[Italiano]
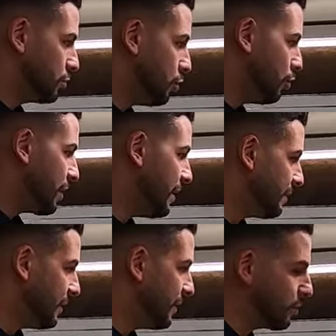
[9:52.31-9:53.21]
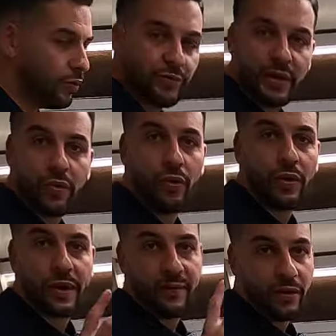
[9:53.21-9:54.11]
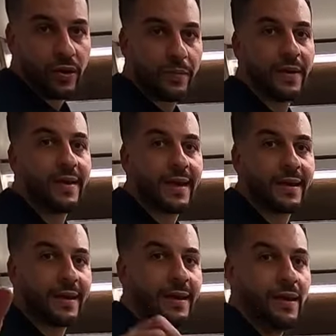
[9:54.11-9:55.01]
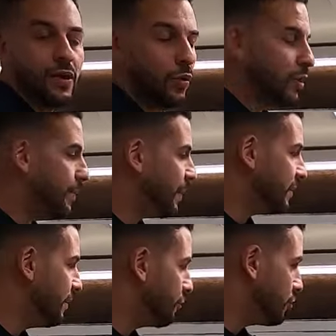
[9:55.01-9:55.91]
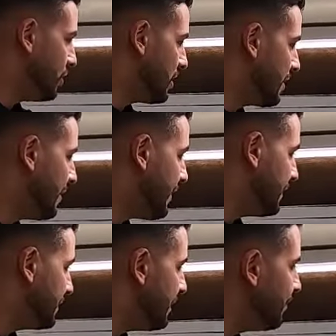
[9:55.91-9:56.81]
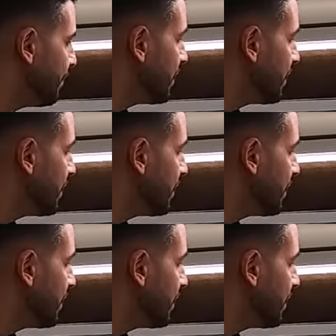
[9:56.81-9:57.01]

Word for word: colorate con dei colori che vanno a riprendere anche una parte di cuscineria davanti